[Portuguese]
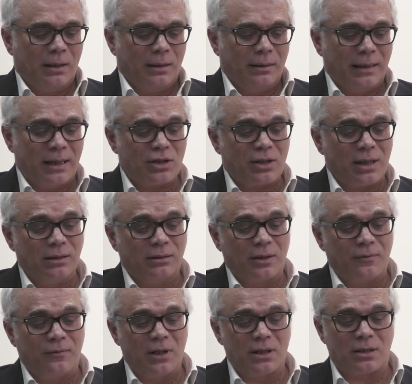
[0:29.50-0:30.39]
Nesta
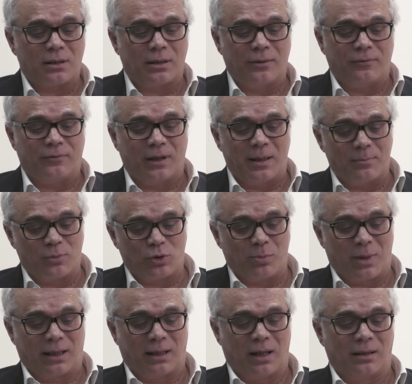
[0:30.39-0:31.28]
entrevista faremos
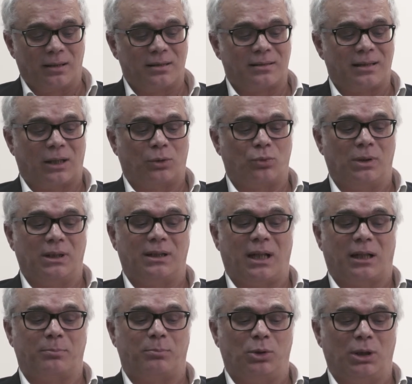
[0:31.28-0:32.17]
uma análise da
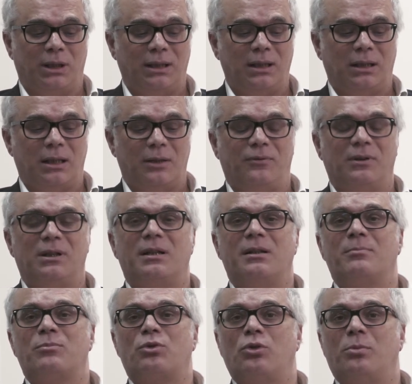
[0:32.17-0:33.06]
atualidade política e
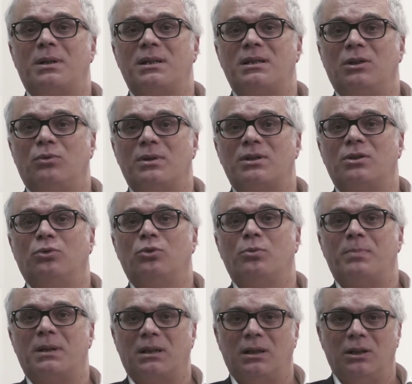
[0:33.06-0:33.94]
falaremos sobre a situação do
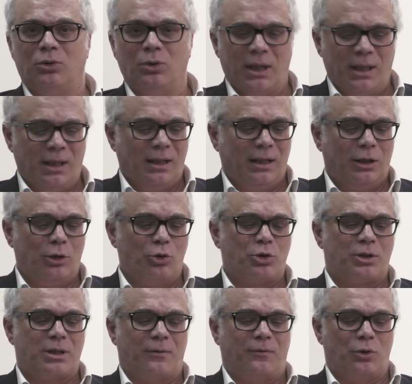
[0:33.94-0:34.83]
partido e
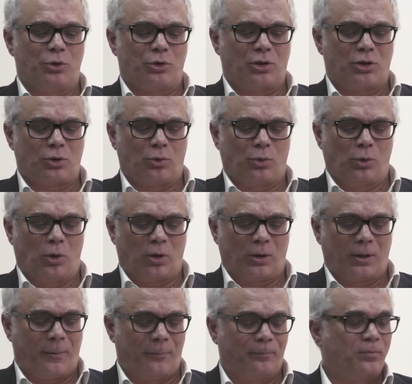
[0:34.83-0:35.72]
os desafios que se
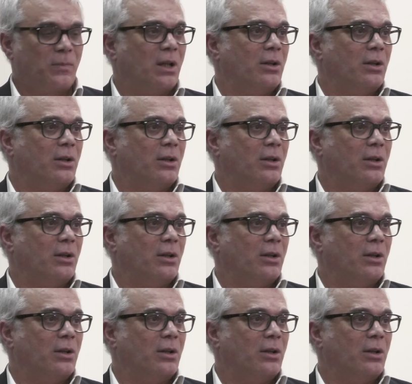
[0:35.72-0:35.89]
colocam.